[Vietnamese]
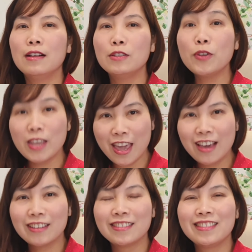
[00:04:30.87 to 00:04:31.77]
tuy
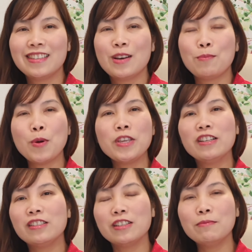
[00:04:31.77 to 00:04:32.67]
nhiên bộ dự
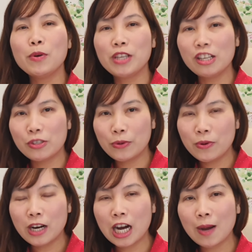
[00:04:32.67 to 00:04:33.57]
trưởng bộ di
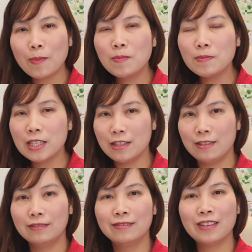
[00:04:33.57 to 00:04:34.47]
trú không
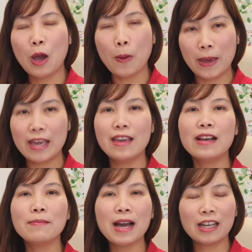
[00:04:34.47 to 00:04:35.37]
được hủy
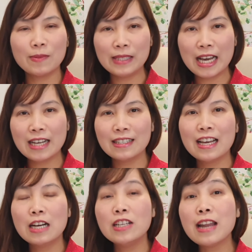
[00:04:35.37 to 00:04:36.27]
cái bằng công dân
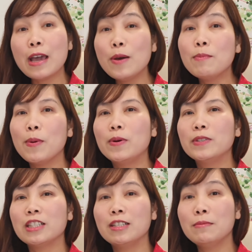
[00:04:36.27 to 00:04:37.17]
nếu bộ
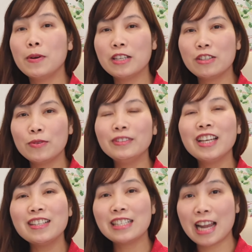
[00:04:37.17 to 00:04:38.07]
trưởng bộ di trú
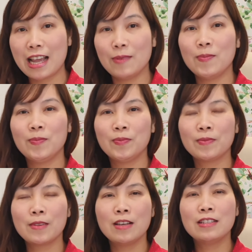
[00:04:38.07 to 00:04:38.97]
tin rằng
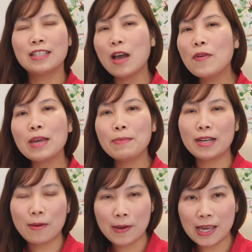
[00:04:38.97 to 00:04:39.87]
sau khi
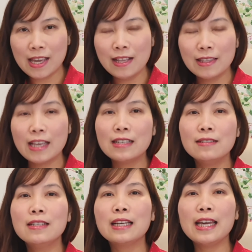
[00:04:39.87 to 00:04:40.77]
mình hủy thì
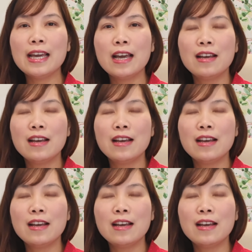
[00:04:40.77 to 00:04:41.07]
người kia